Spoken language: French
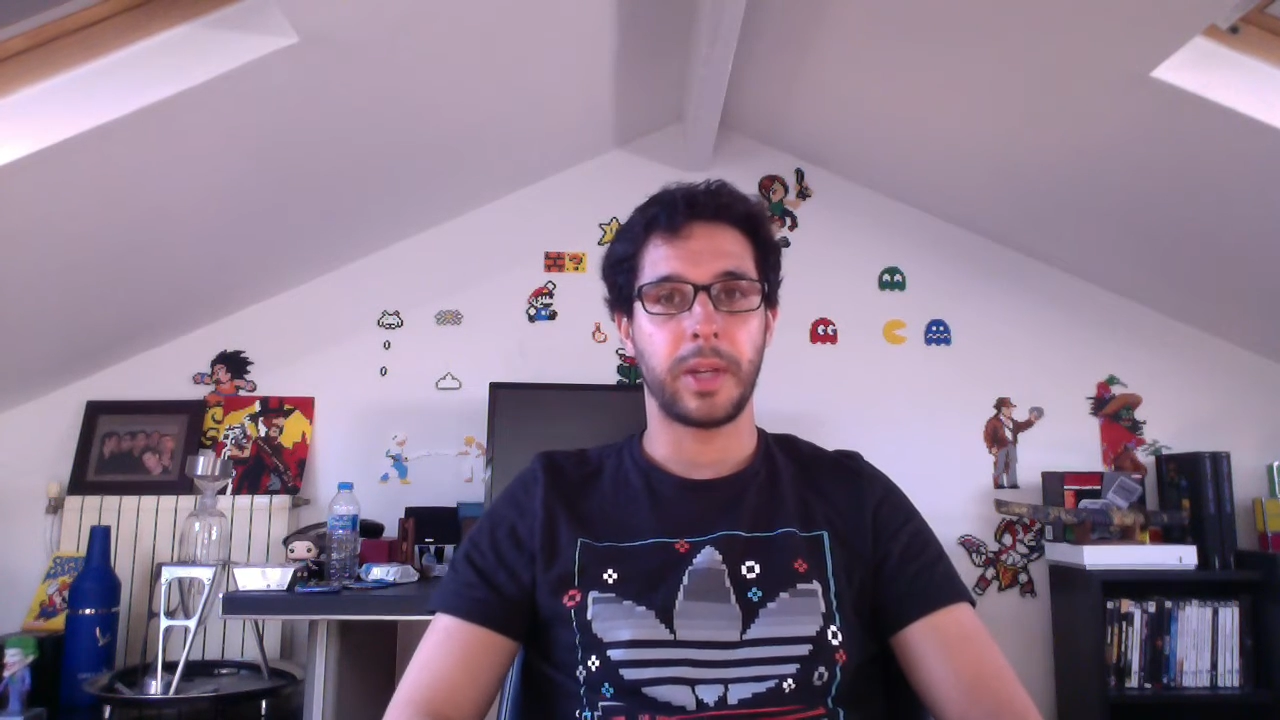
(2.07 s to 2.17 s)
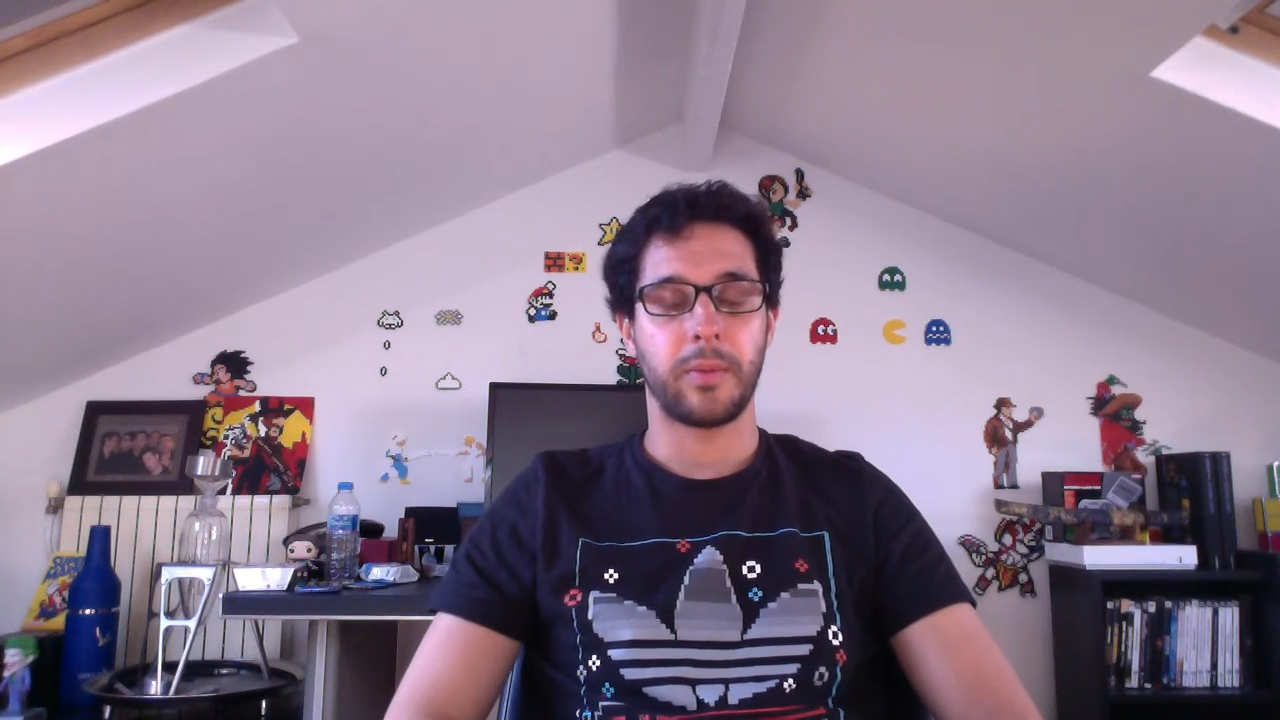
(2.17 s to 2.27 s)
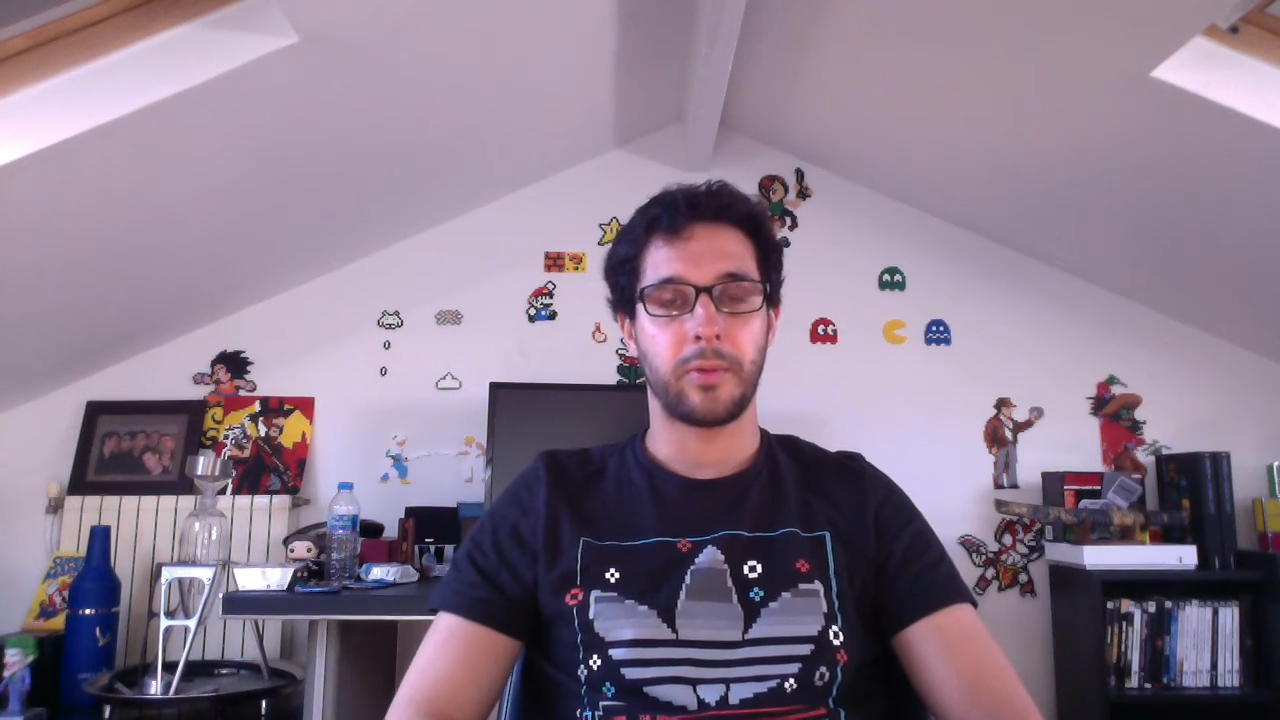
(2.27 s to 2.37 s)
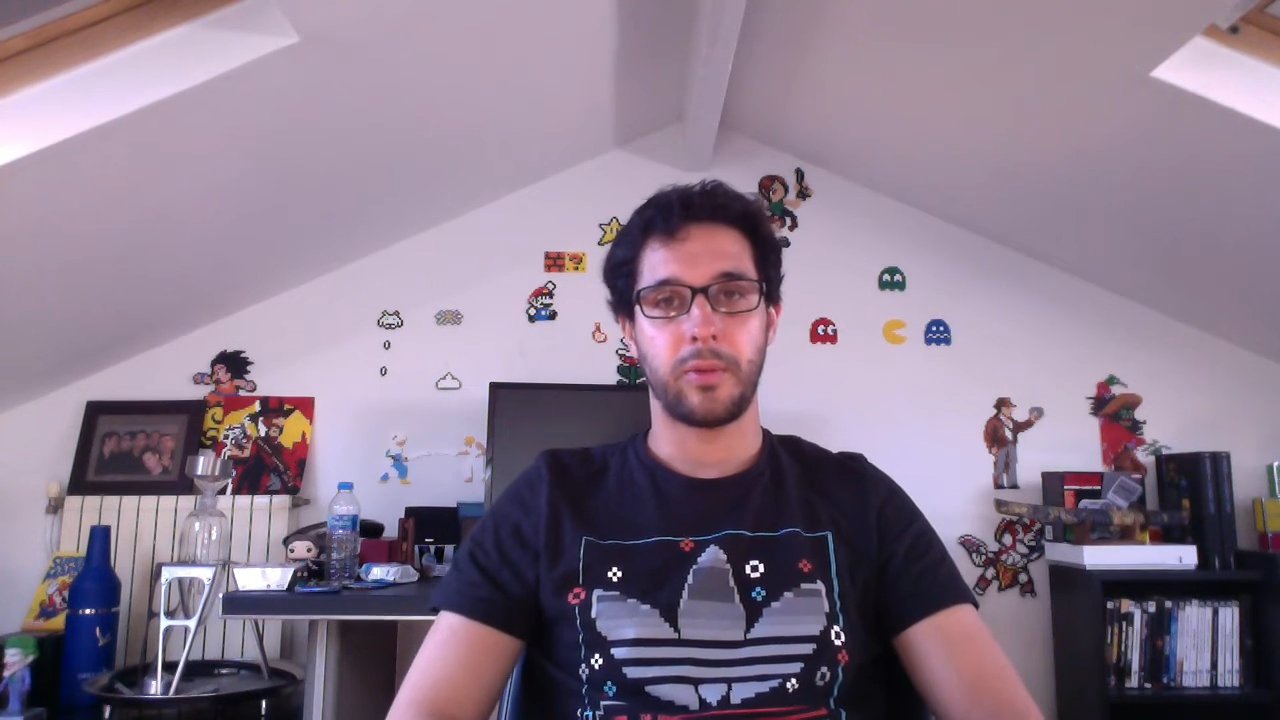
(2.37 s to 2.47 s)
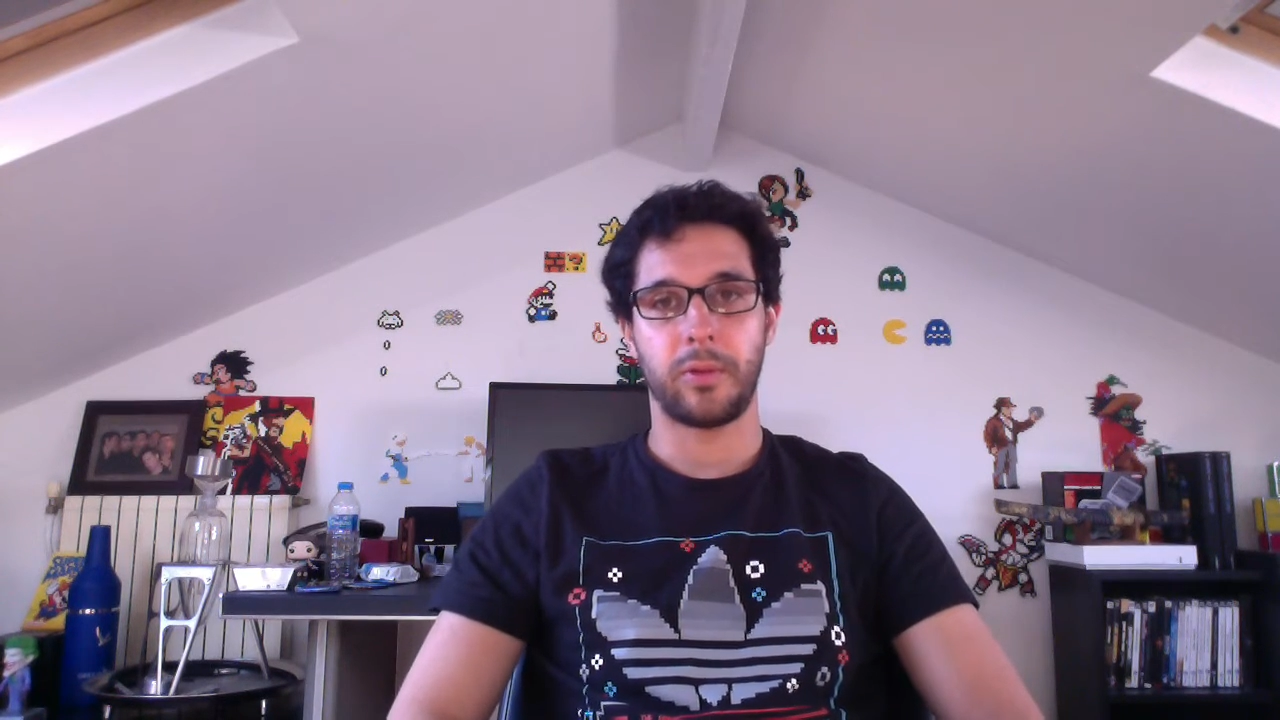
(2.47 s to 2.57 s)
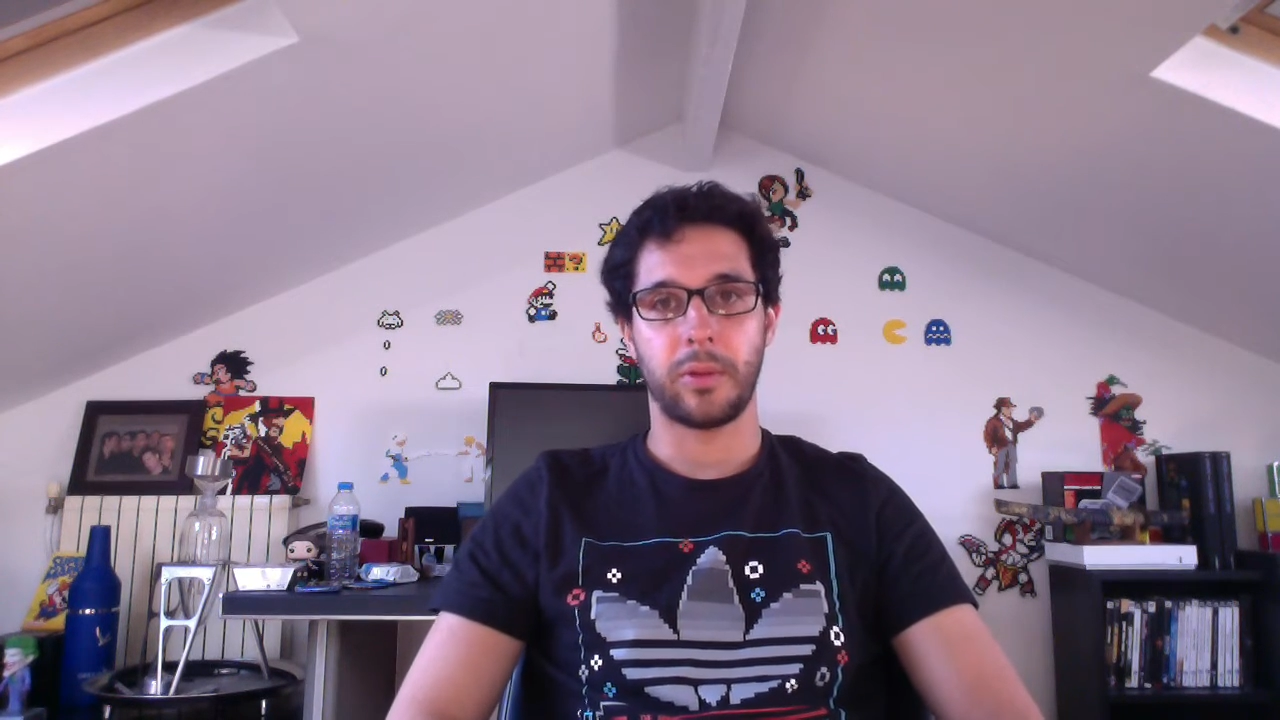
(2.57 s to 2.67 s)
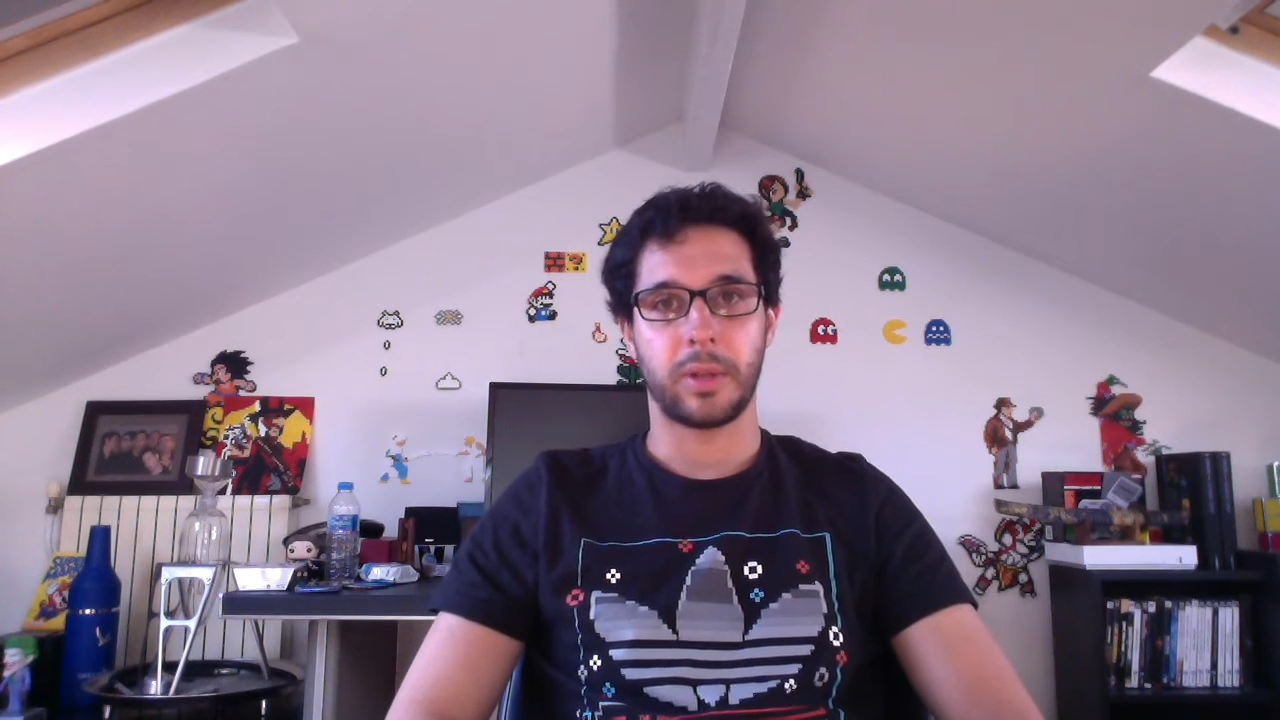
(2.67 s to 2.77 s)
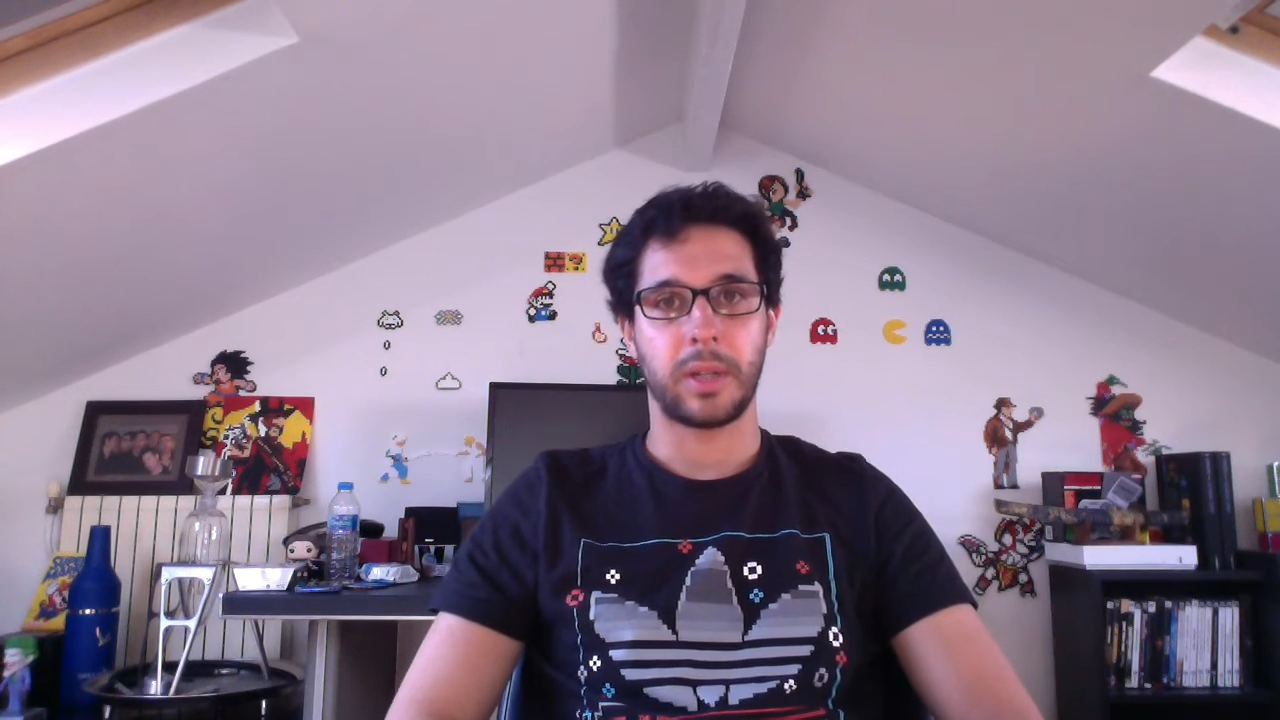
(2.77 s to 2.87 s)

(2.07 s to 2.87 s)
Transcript: bienvenue sur